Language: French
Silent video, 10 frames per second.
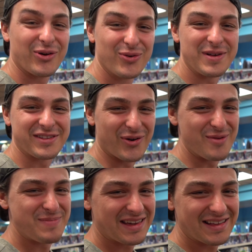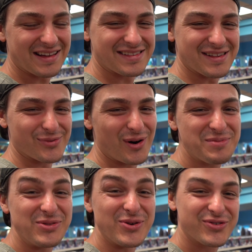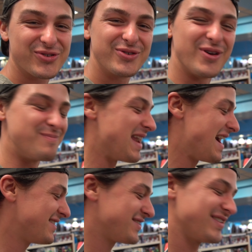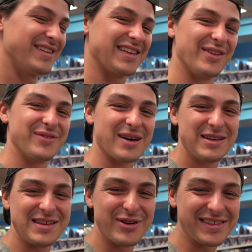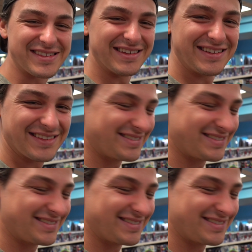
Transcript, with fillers: cool parce qu'ils ont un paquet d'accessoires et de jeux de plage. Ça donne vraiment des bonnes idées.